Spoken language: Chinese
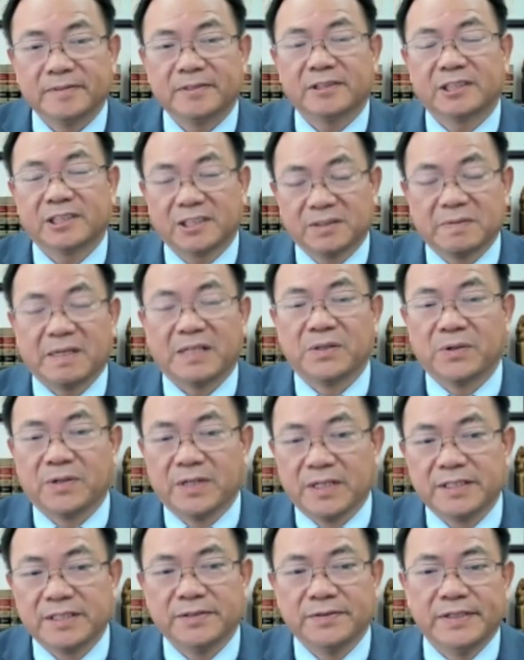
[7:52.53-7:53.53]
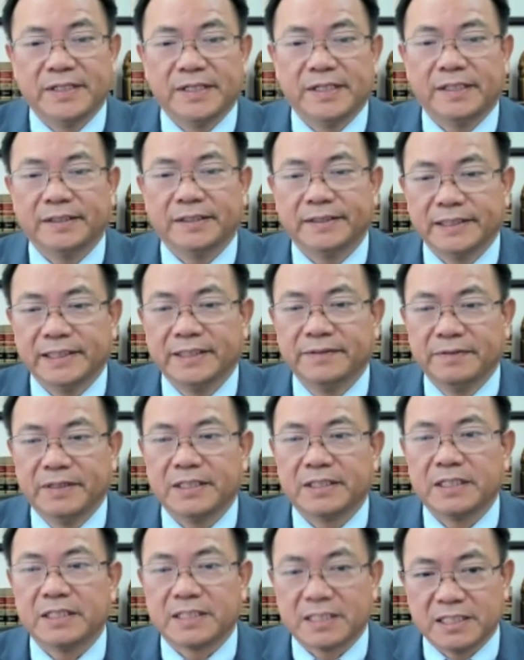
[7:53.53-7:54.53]
四万多人就会因为
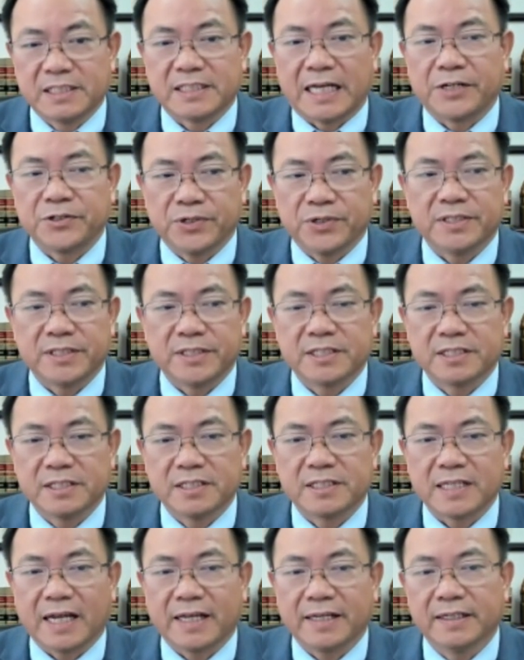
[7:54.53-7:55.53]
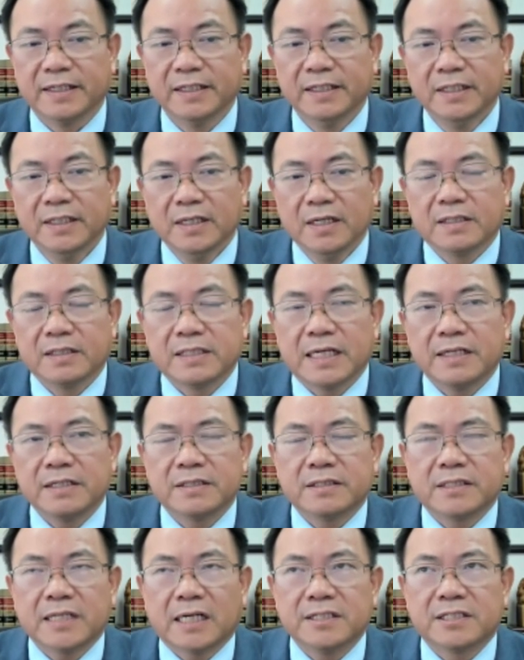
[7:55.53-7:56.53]
这自杀选择自杀的，占
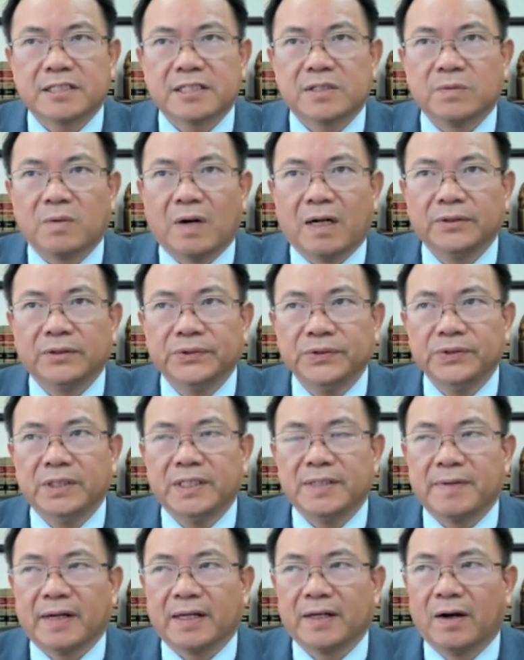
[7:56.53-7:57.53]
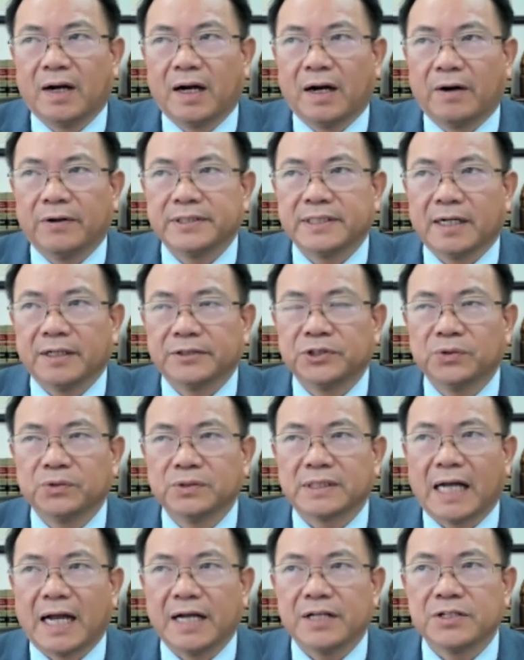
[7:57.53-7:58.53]
占死亡率里边的话，好像凶
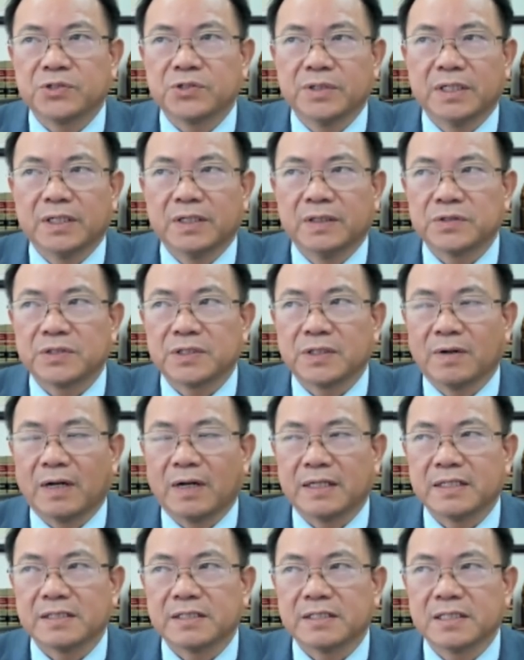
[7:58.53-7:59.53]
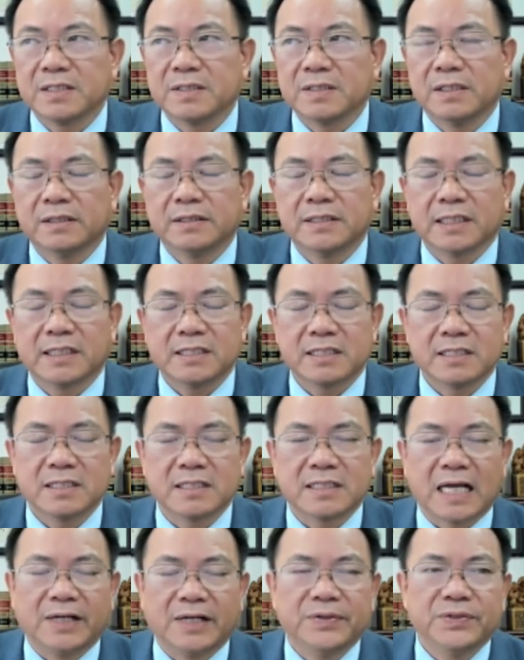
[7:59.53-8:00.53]
杀案所有东西的话，在自这个自
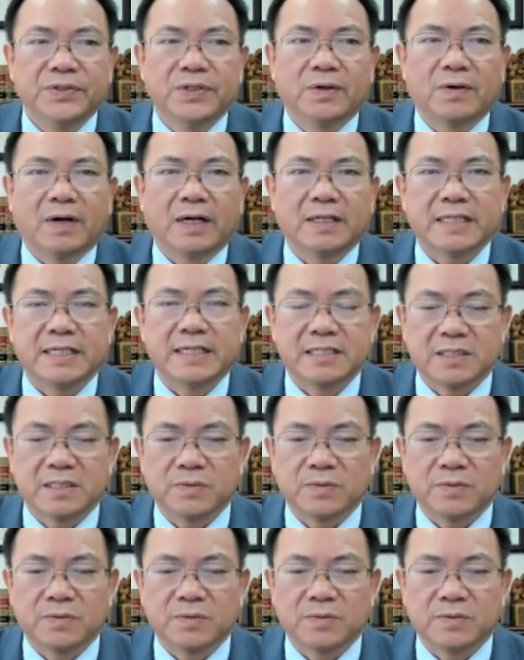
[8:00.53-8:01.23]
杀率的话，在